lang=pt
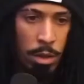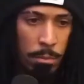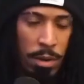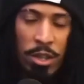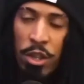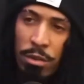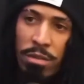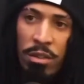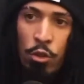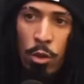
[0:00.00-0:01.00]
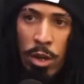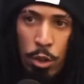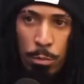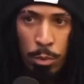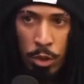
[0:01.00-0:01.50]
Mas a gente vê as
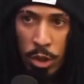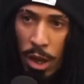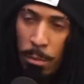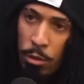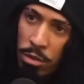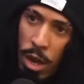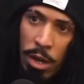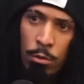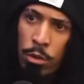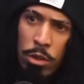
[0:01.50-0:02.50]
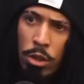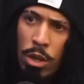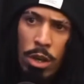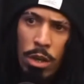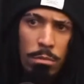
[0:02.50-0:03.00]
histórias, tipo, antigamente os caras não
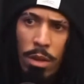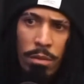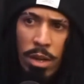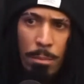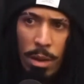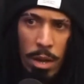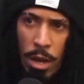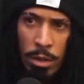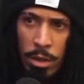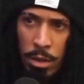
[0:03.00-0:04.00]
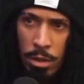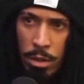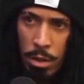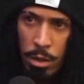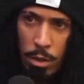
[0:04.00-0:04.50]
tinha, tava nem pra nada, né?
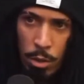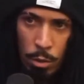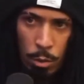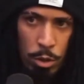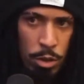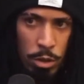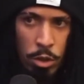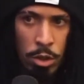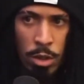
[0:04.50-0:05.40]
Hoje eu, em dia. Eu era